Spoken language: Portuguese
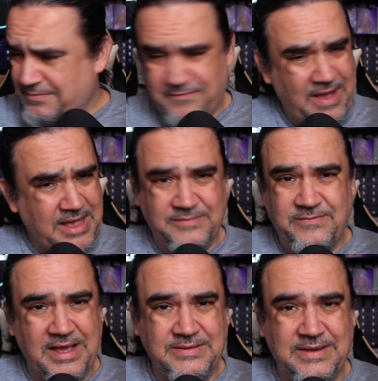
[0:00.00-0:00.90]
Faz,
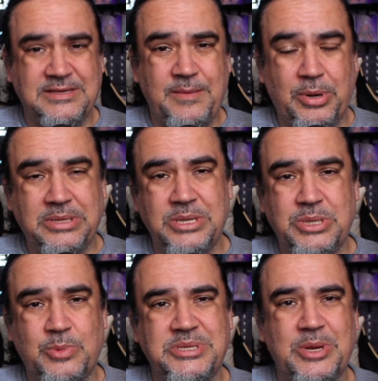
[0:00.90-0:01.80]
faz, faz. O
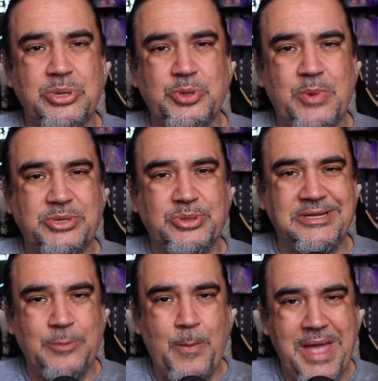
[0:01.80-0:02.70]
importante é você continuar
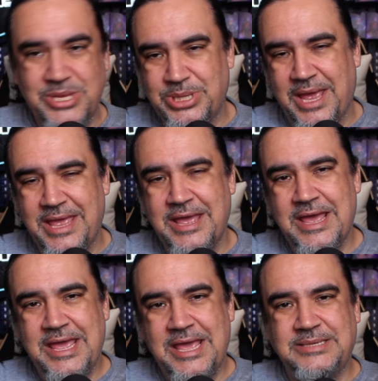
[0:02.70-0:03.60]
jogando Magic aí
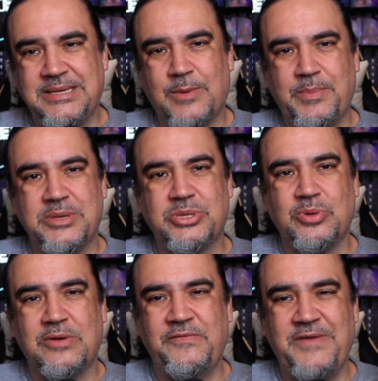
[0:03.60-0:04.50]
e sendo uma
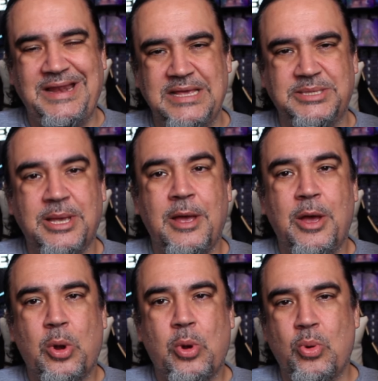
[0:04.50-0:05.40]
pessoa feliz
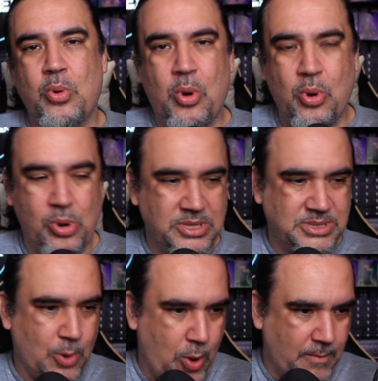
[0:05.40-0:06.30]
com o
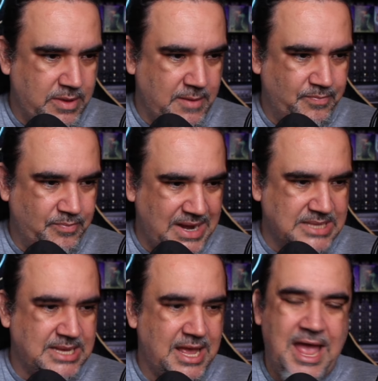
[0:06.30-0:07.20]
seu hobby.
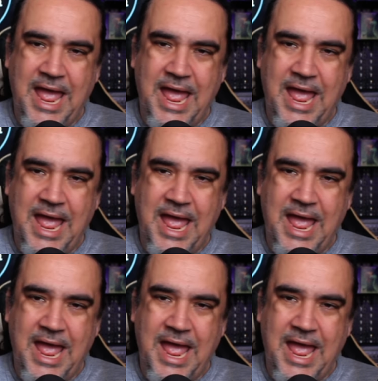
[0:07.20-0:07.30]
Beleza?